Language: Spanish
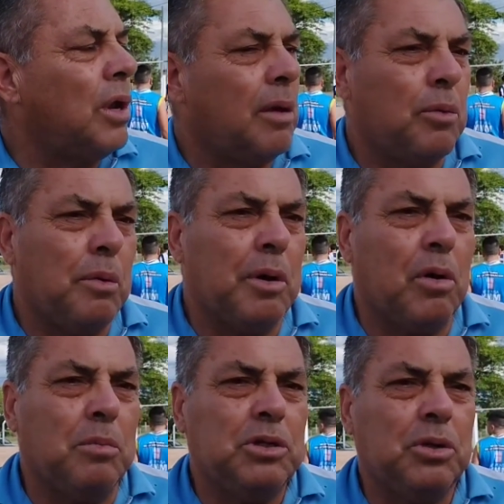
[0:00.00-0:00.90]
a toda la nueva
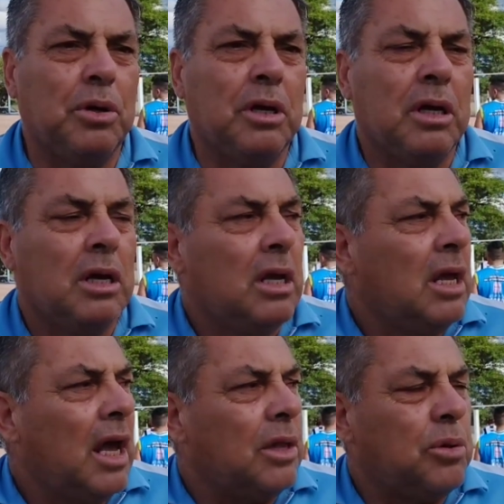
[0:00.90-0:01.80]
comisión,
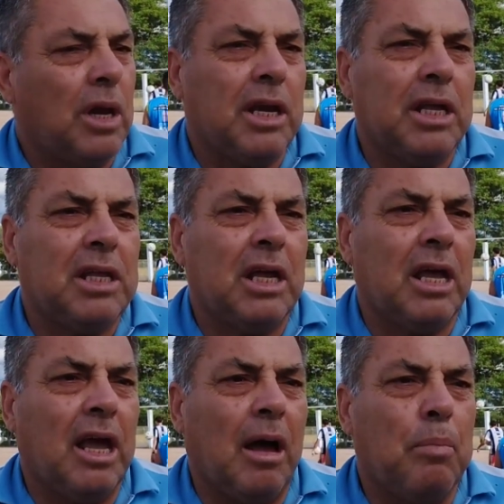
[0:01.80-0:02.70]
a toda la gente
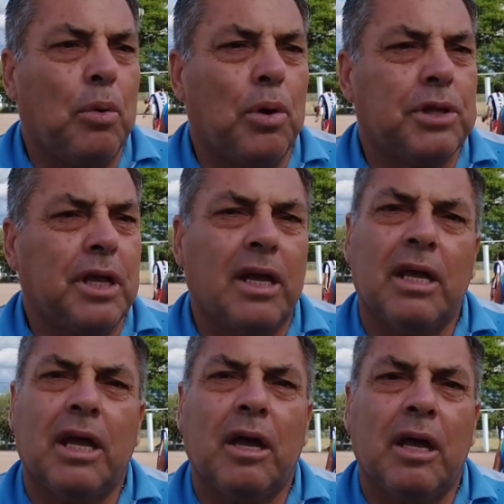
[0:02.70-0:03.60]
que aporta
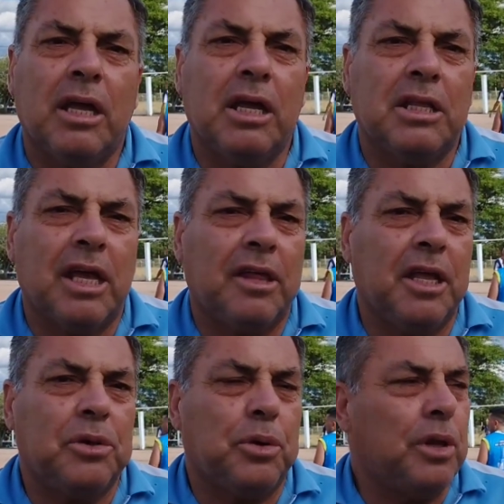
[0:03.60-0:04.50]
y está
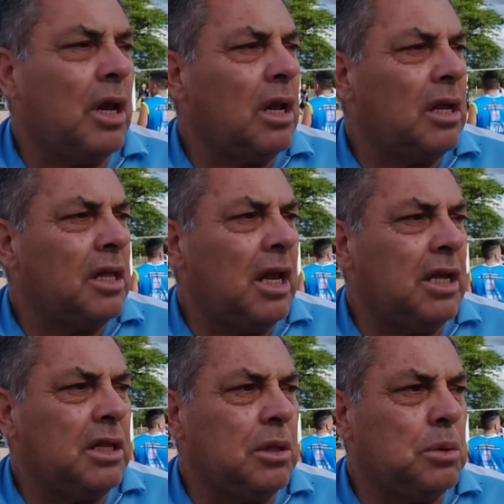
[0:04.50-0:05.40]
dentro de,
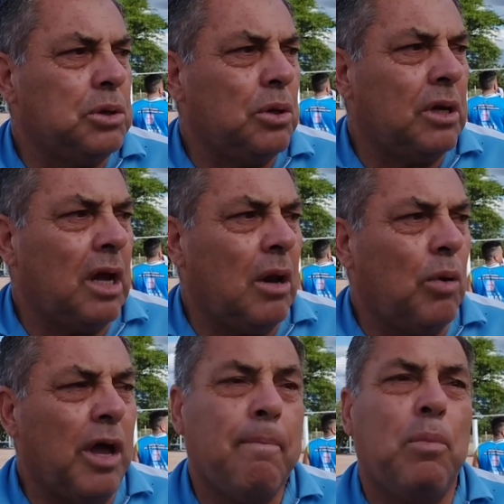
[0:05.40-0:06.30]
la institución, a
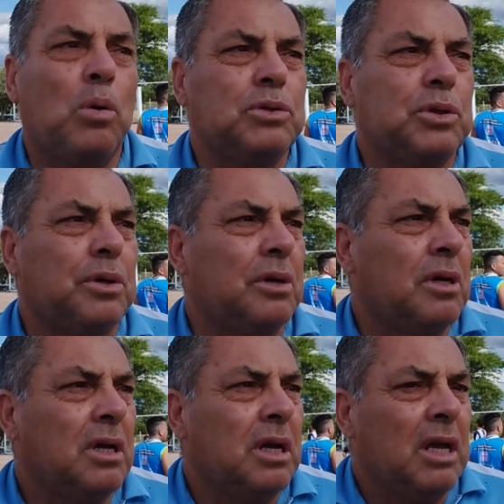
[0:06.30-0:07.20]
los sponsors,
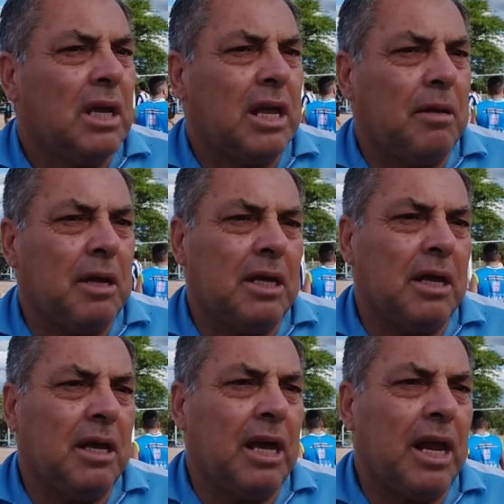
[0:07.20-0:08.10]

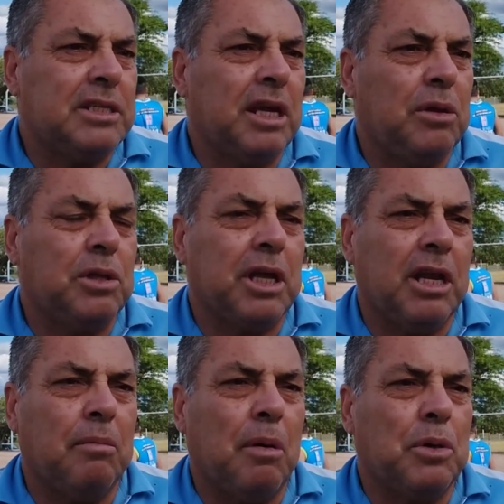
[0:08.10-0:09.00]
que eh, gracias a Dios
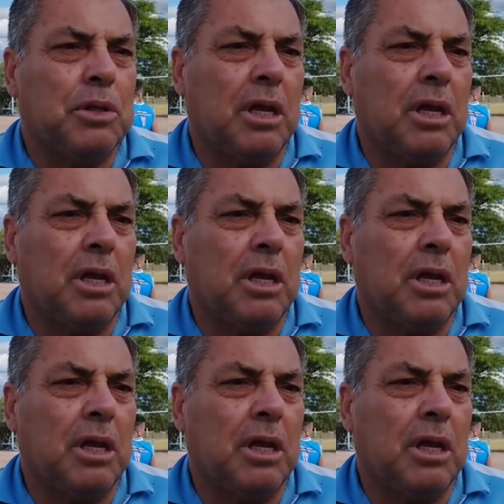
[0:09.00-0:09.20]
tenemos,